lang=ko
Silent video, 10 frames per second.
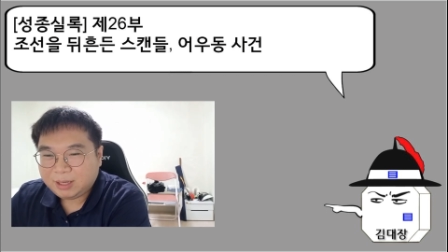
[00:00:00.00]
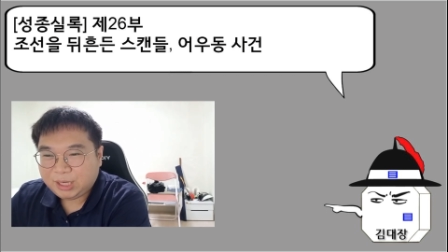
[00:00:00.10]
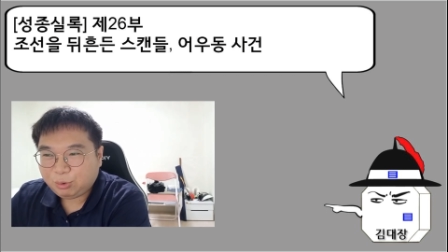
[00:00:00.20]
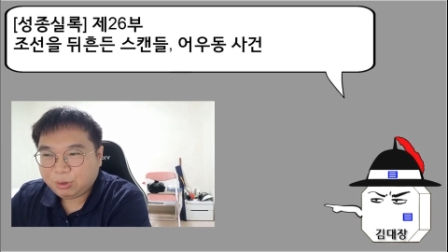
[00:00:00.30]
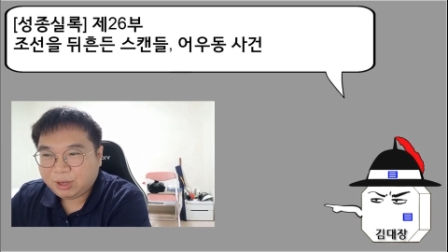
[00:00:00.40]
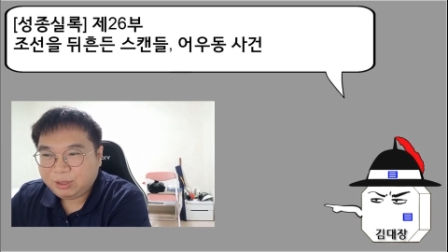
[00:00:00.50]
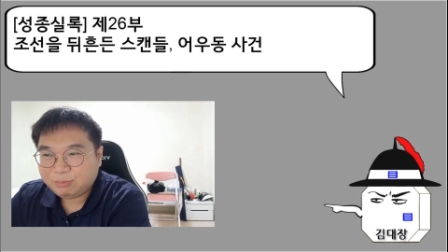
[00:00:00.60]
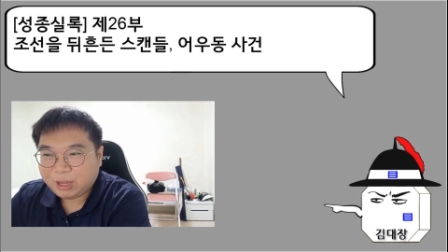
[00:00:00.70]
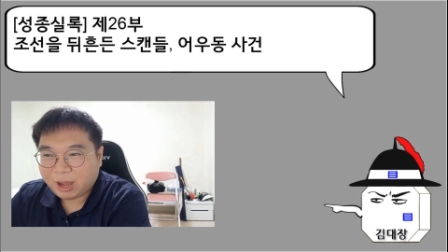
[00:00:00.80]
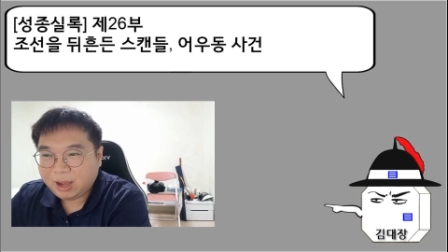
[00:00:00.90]
이 이동이란
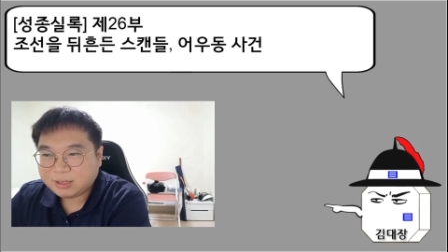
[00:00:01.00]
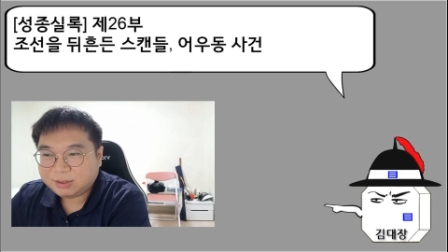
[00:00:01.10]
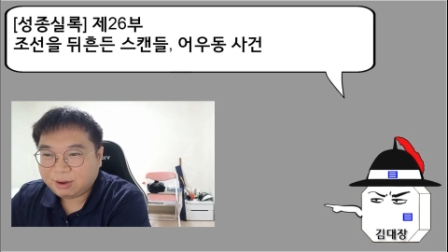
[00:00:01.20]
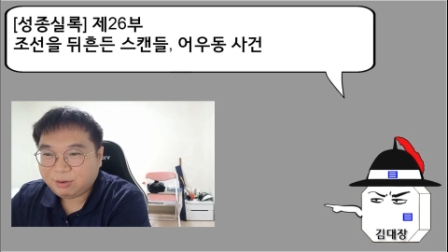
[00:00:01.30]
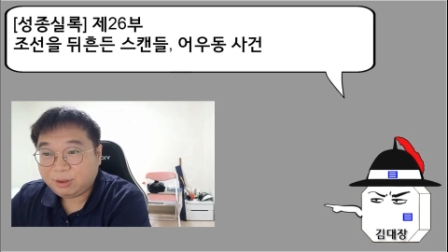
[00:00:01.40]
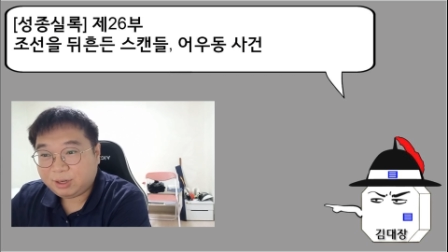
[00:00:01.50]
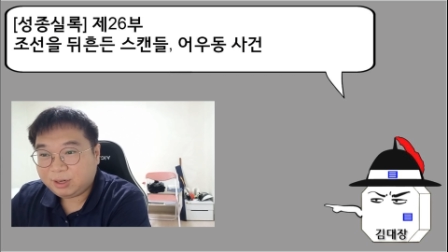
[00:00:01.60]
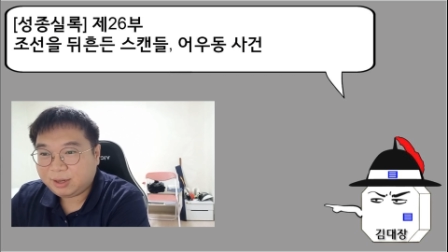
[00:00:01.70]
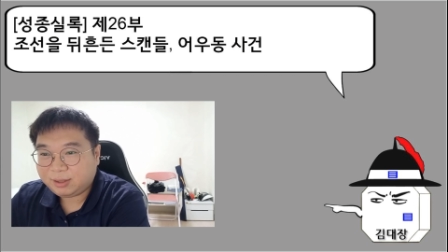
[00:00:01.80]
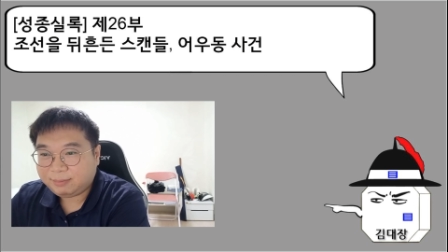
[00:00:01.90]
인물이 한 가지 사건을
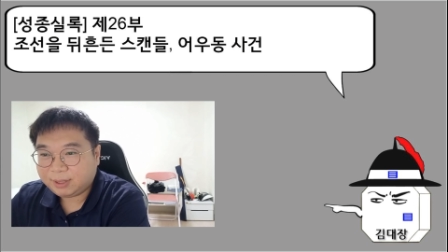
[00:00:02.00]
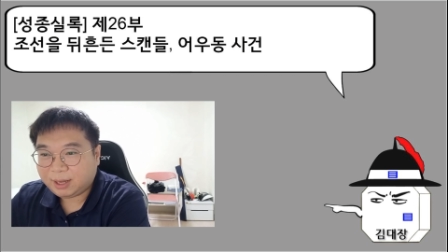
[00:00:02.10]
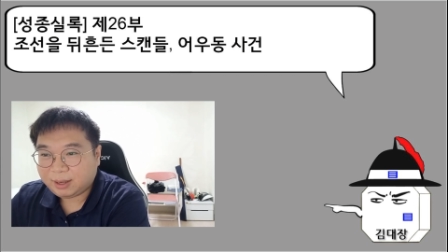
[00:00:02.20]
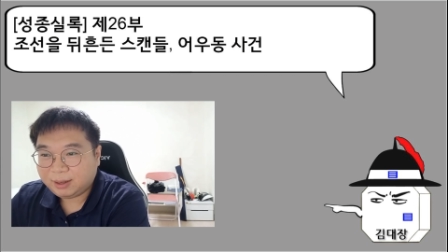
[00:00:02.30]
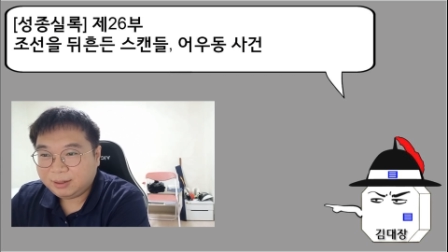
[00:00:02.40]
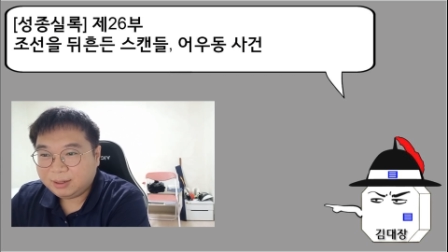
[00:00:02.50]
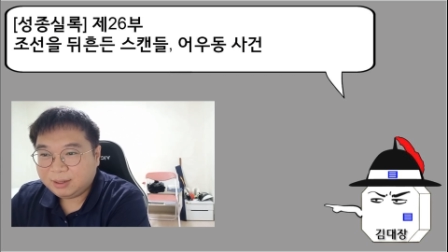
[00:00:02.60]
일으키게 됩니다.